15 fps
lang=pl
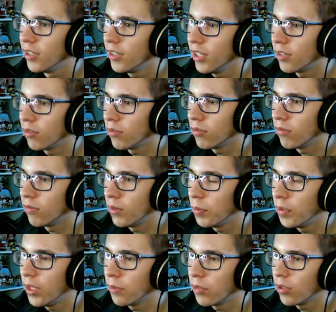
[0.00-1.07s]
Nie no,
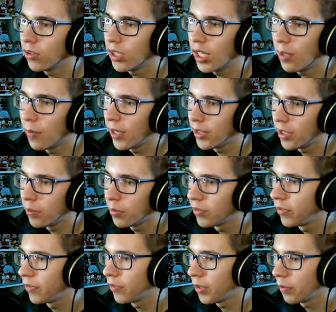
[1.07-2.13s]
wypiłem tylko herbatę,
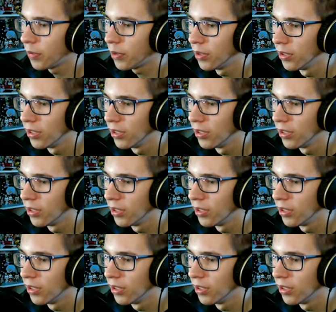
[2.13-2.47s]
powiem wam, no.